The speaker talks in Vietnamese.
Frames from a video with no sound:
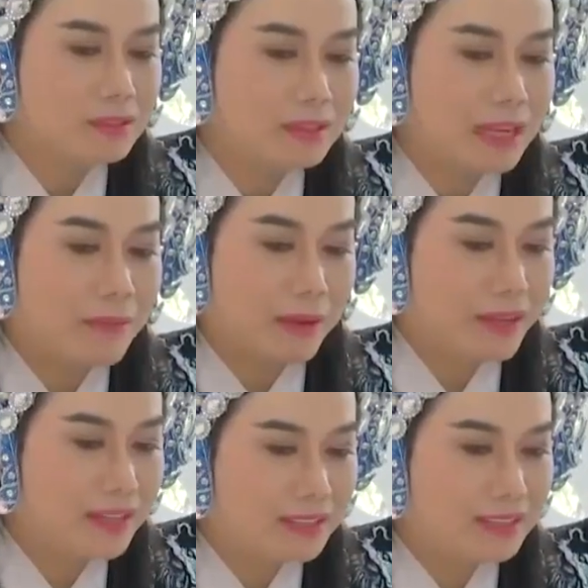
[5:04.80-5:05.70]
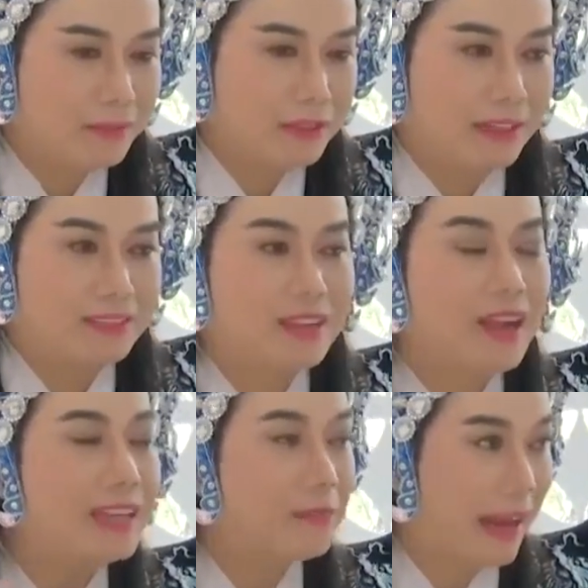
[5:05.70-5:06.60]
các bạn biết thì mình phải
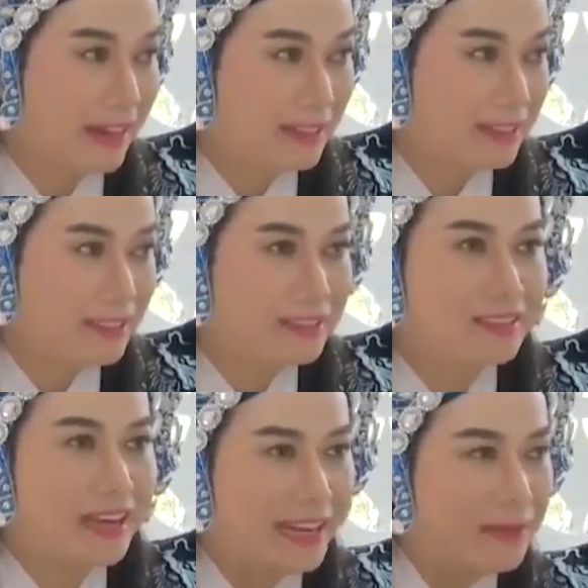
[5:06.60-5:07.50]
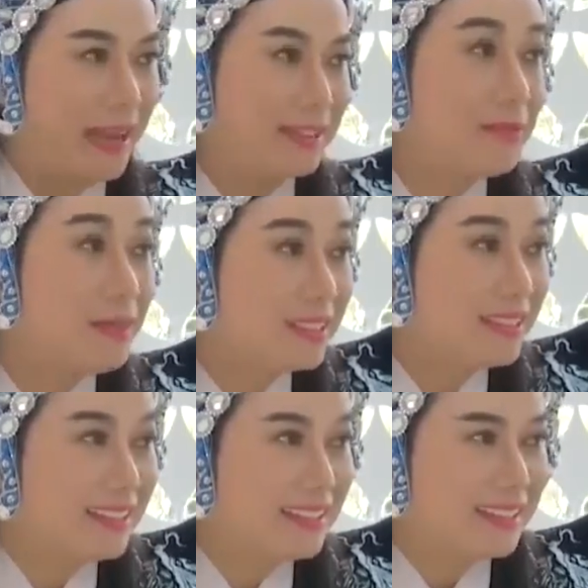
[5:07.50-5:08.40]
tới các bạn chứ dạ. đừng để các bạn tới mình
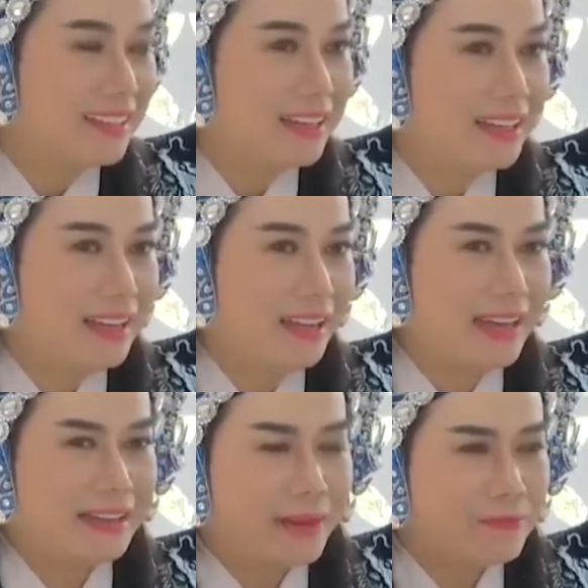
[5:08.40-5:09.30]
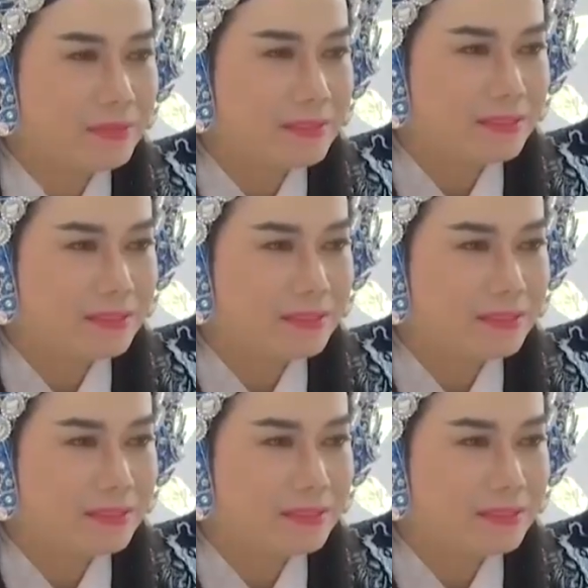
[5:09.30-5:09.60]
dạ. có nghĩa là đem